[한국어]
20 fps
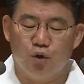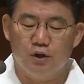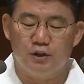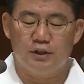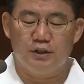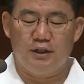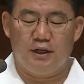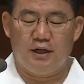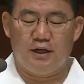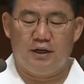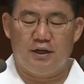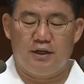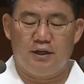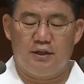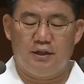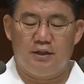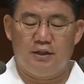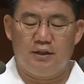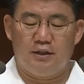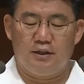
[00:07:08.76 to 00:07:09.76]
무엇이냐?
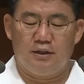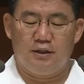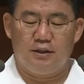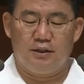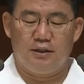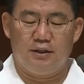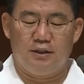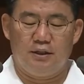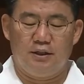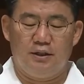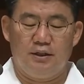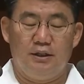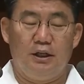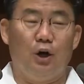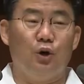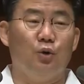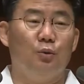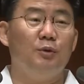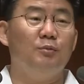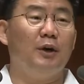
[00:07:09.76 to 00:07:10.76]

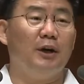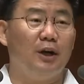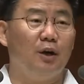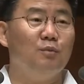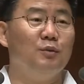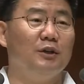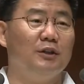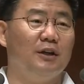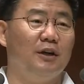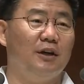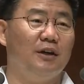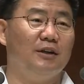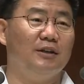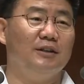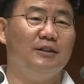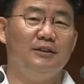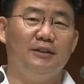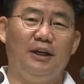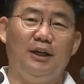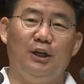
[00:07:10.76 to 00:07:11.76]
야곱이 말합니다.
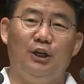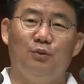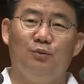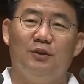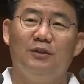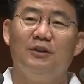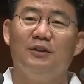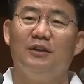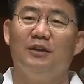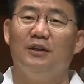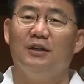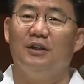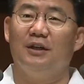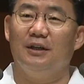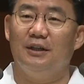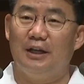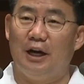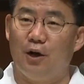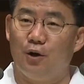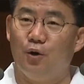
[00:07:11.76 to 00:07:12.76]
내 이름은
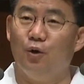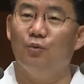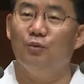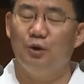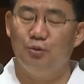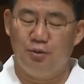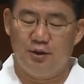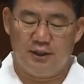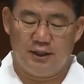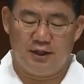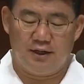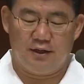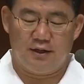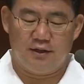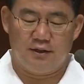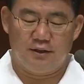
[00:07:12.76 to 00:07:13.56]
야곱입니다.